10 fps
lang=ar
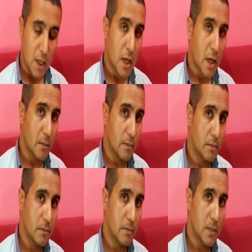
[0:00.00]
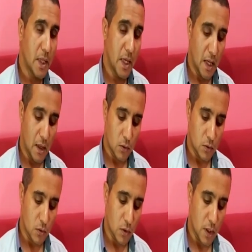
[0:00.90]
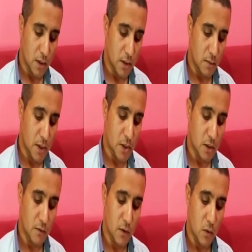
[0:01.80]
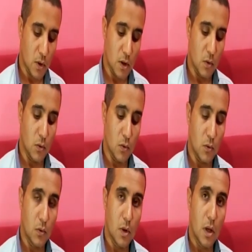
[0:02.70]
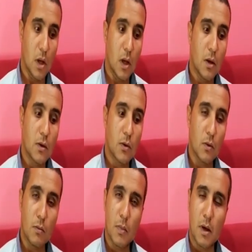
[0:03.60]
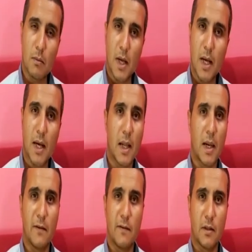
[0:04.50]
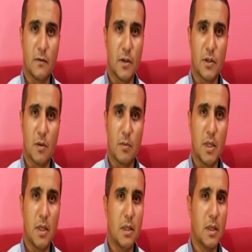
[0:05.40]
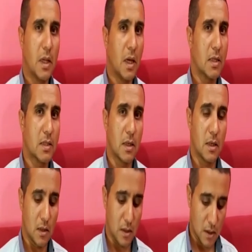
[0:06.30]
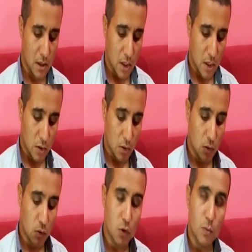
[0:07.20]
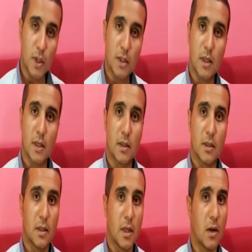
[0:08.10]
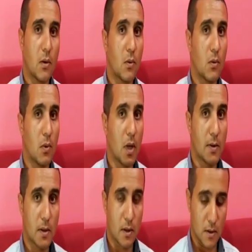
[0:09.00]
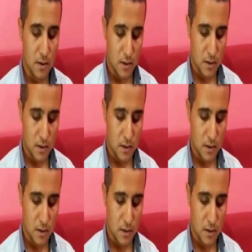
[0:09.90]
كم نعال الطغاة مشت فوقه ثم ما خلفت في جبين الحصى ندبة أو أثر